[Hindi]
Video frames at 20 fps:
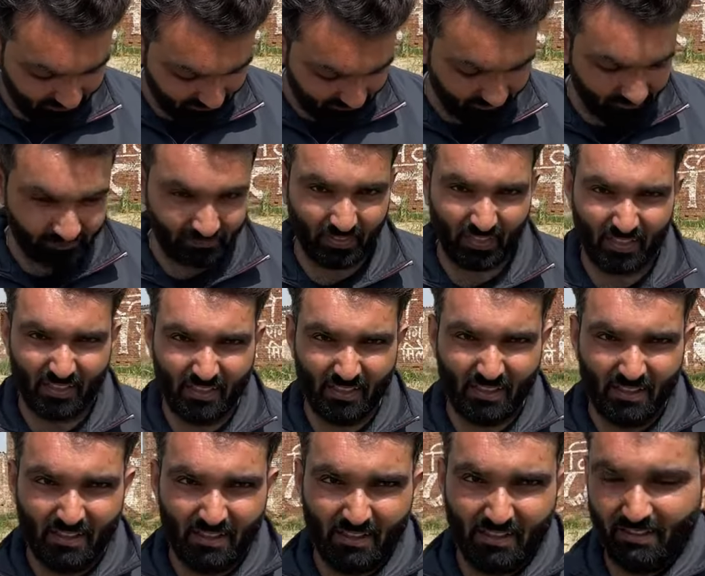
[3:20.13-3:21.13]
यू भी एक
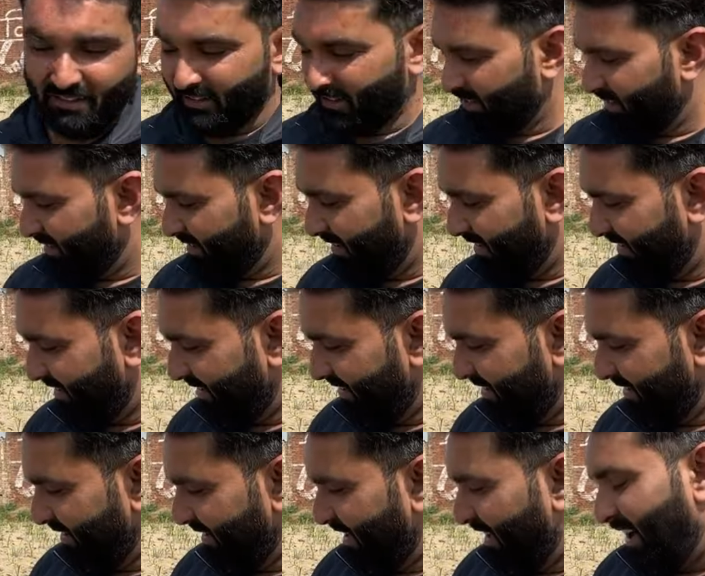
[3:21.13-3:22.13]
भारत का सबसे
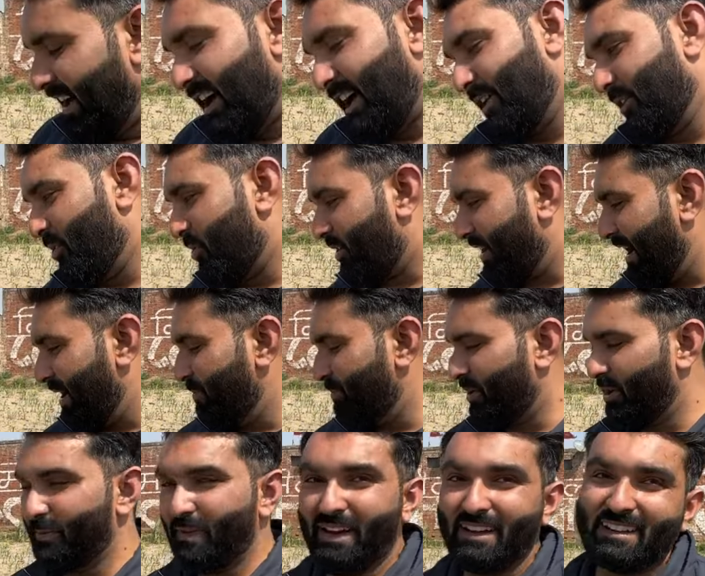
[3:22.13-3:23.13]
अनोखा इम्प्लीमेंट
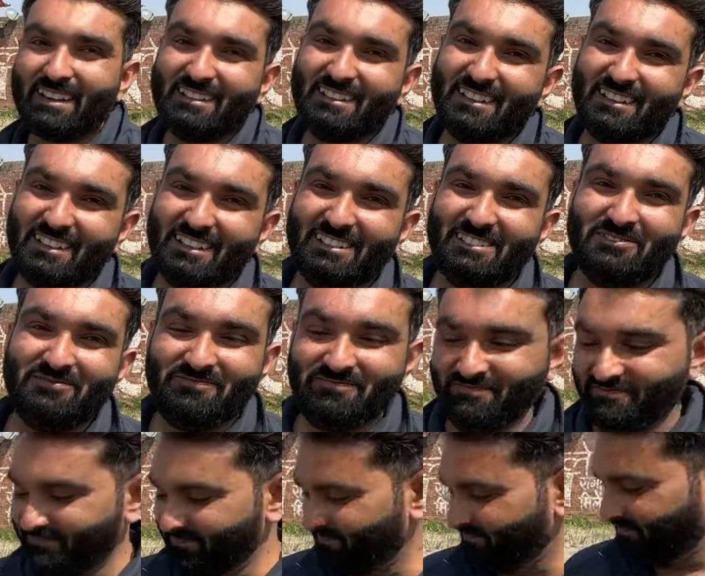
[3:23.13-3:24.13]
इम्प्लीमेंट है जी जी अच्छा